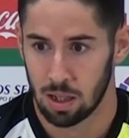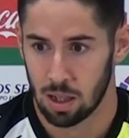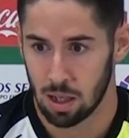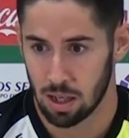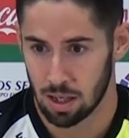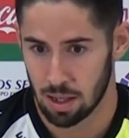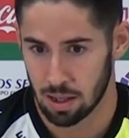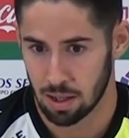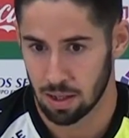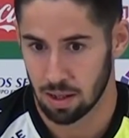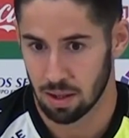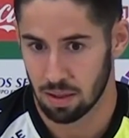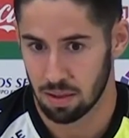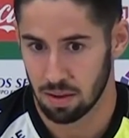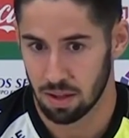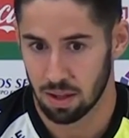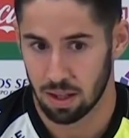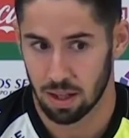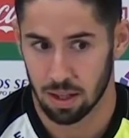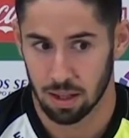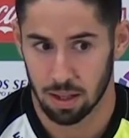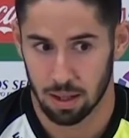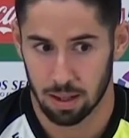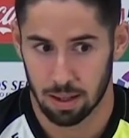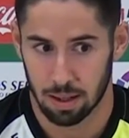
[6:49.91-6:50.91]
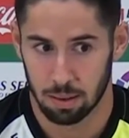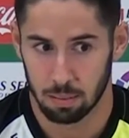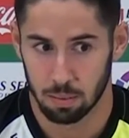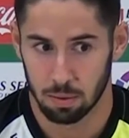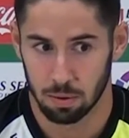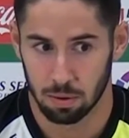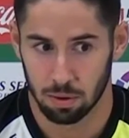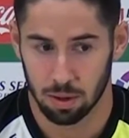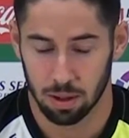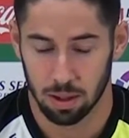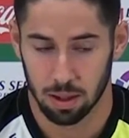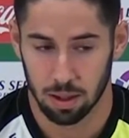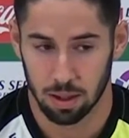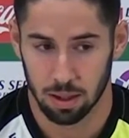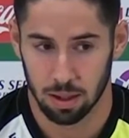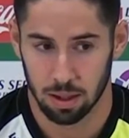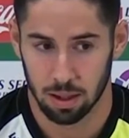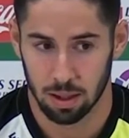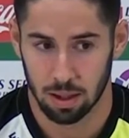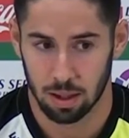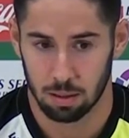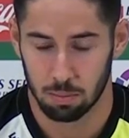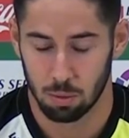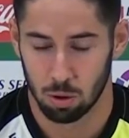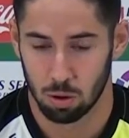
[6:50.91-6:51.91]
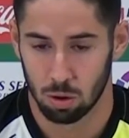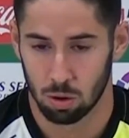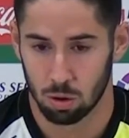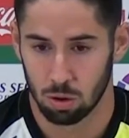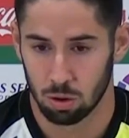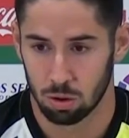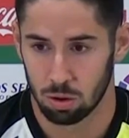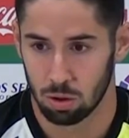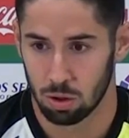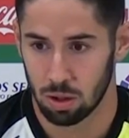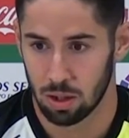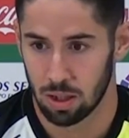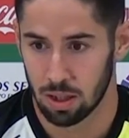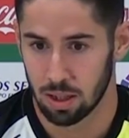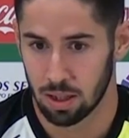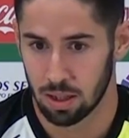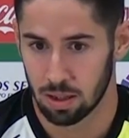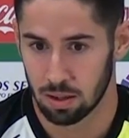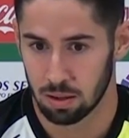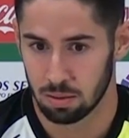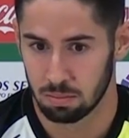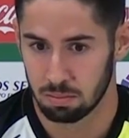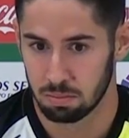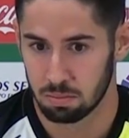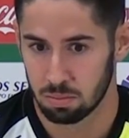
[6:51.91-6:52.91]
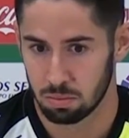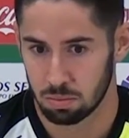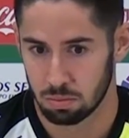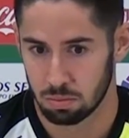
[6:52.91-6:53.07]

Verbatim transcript: decir que, bueno, que, a lo mejor con Toril, eh,